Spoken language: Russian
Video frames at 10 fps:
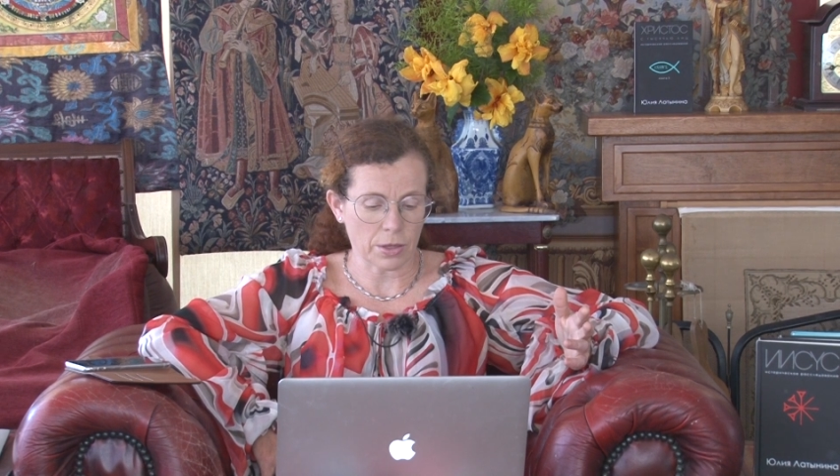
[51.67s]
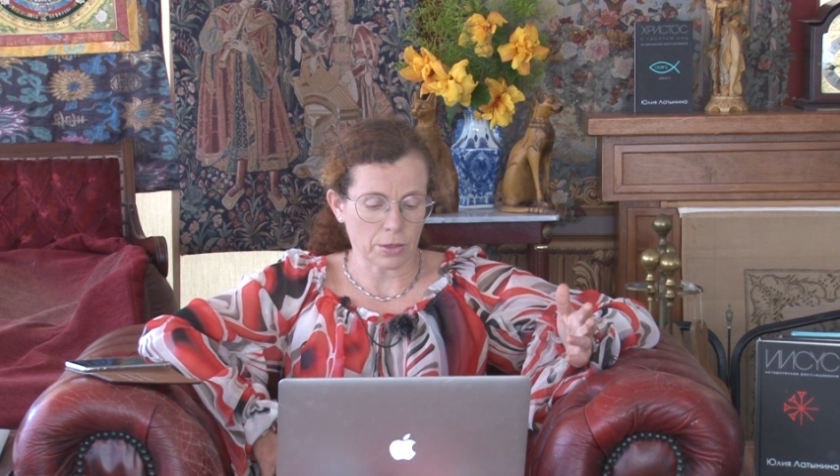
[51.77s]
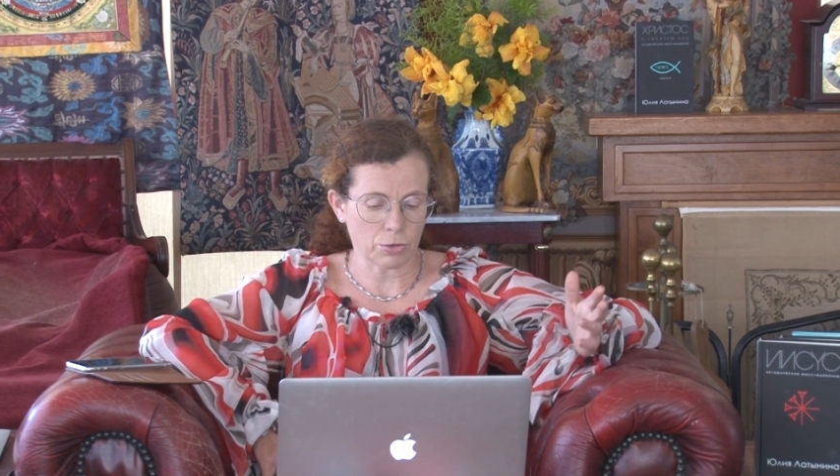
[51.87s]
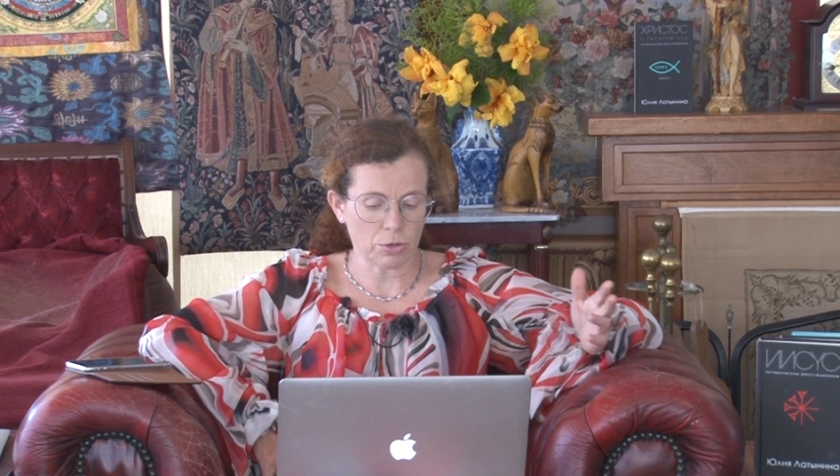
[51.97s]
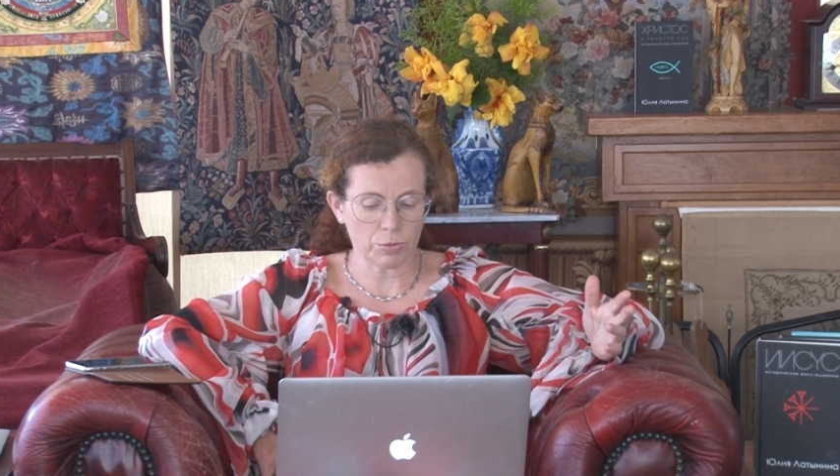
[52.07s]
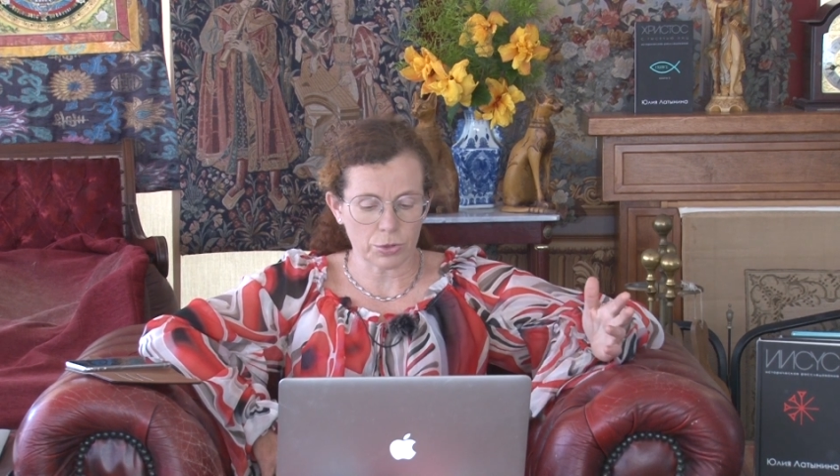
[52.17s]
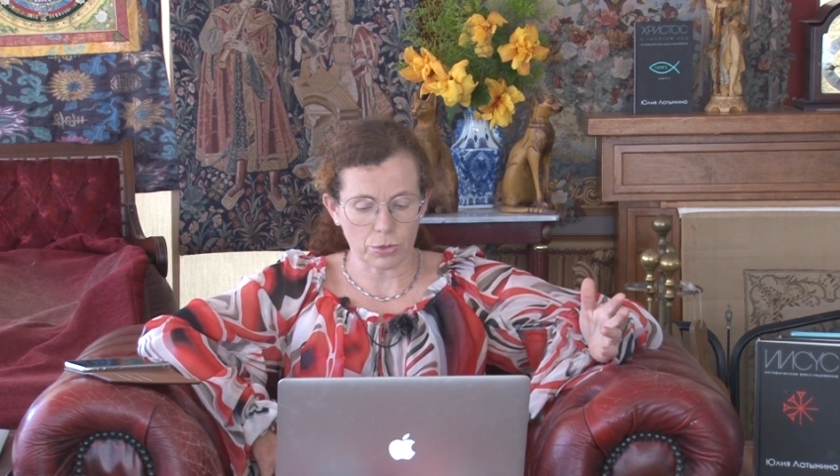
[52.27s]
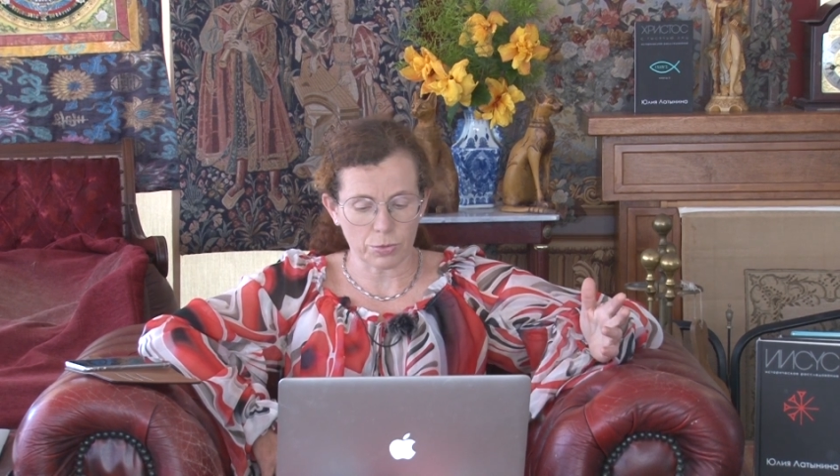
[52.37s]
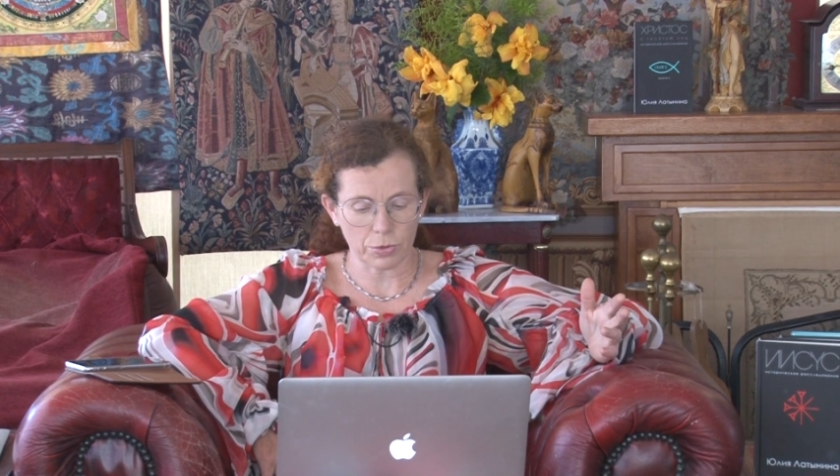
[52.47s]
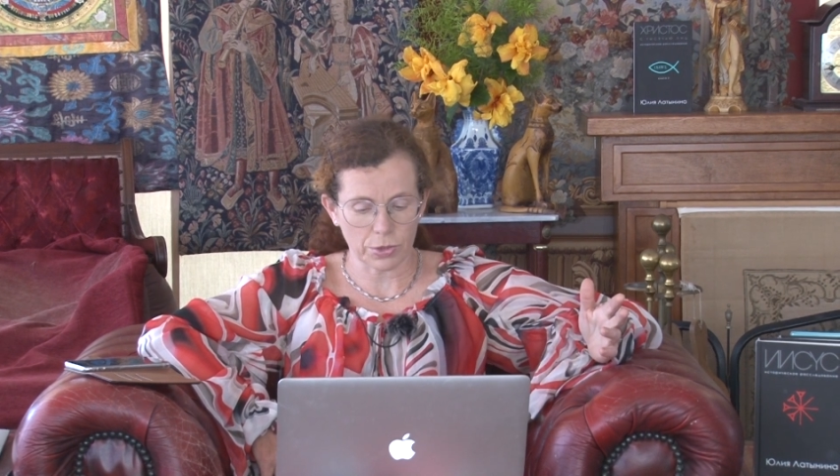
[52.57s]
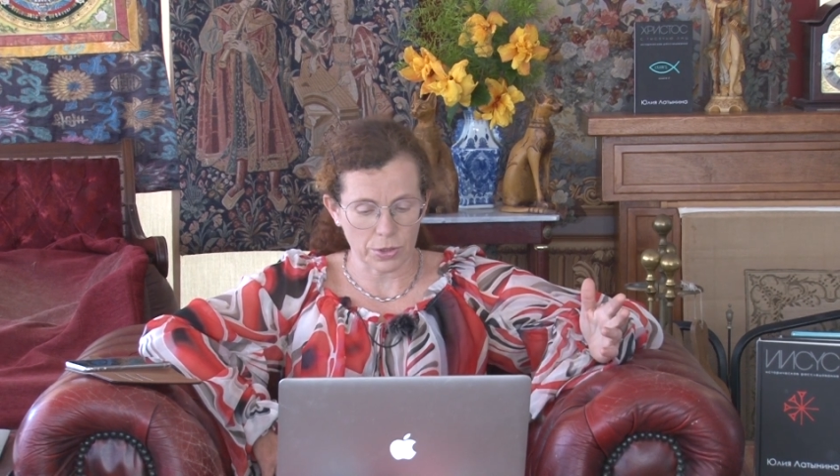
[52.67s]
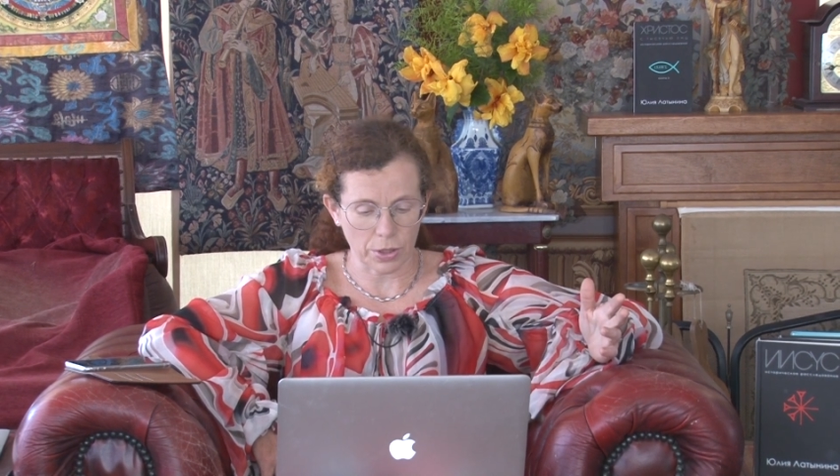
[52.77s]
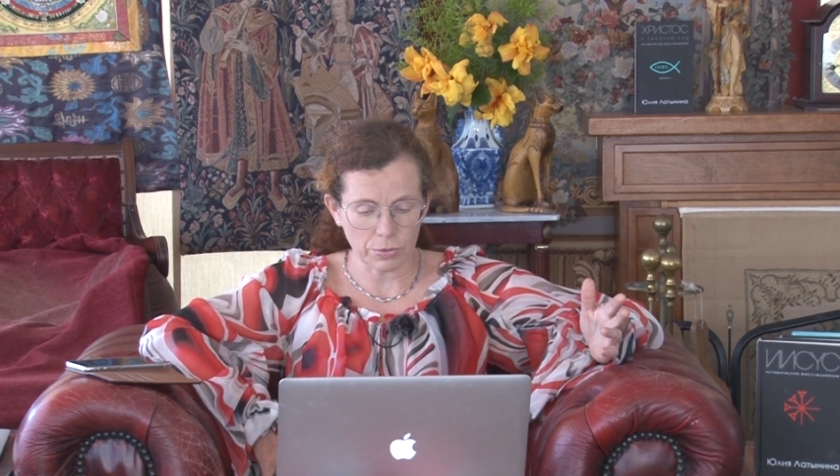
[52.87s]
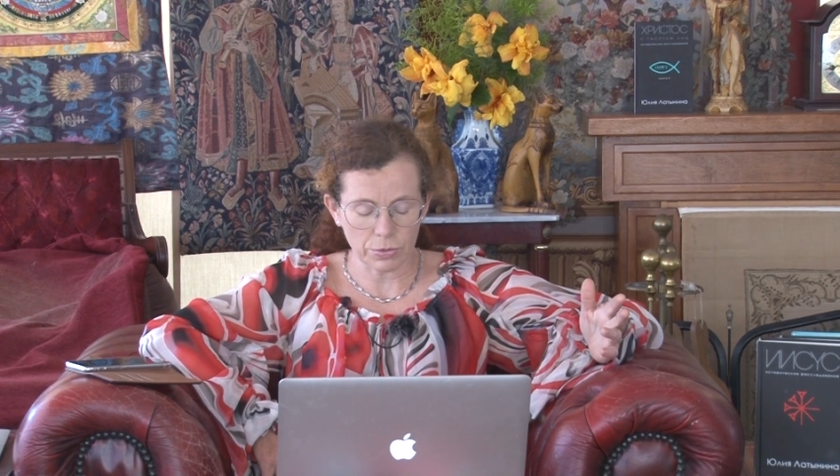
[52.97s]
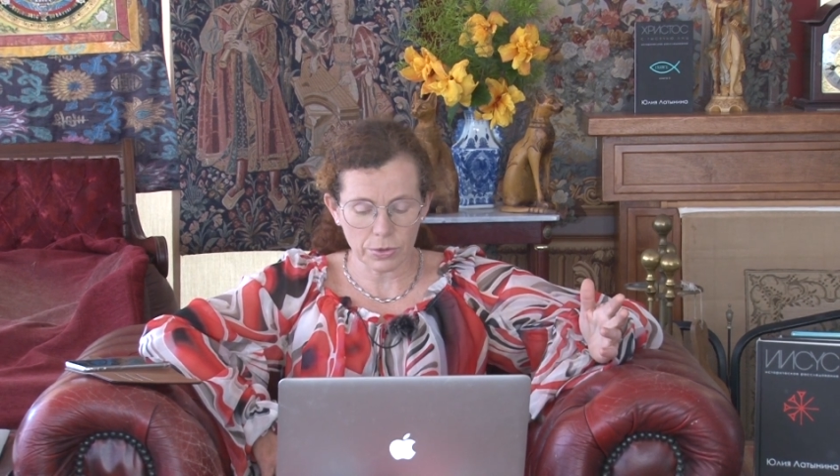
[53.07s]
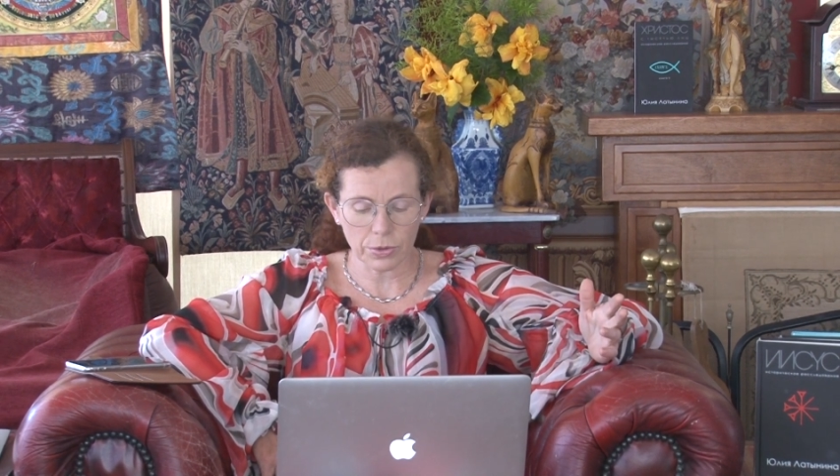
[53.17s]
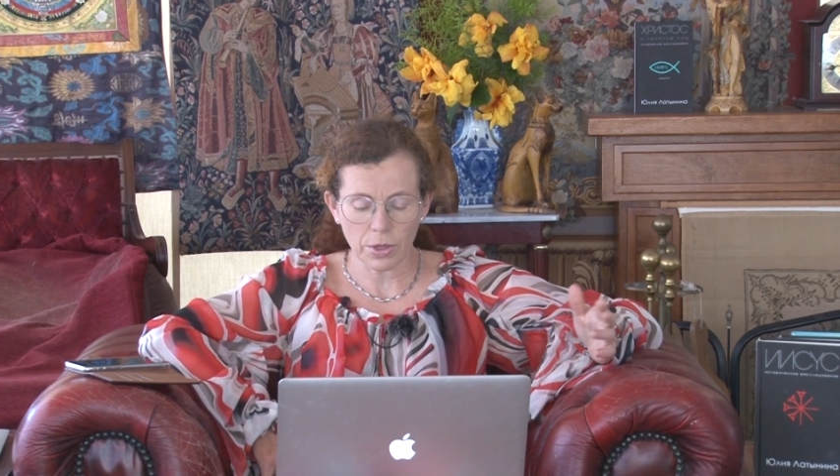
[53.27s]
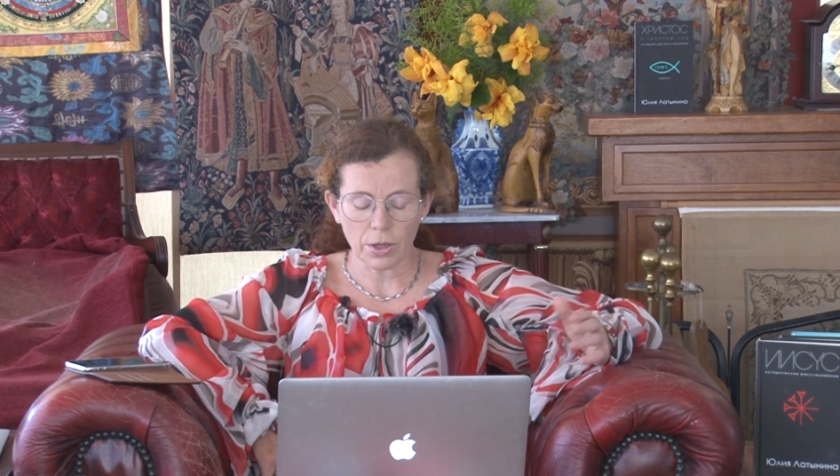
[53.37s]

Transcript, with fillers: который поступил в Стэнфорд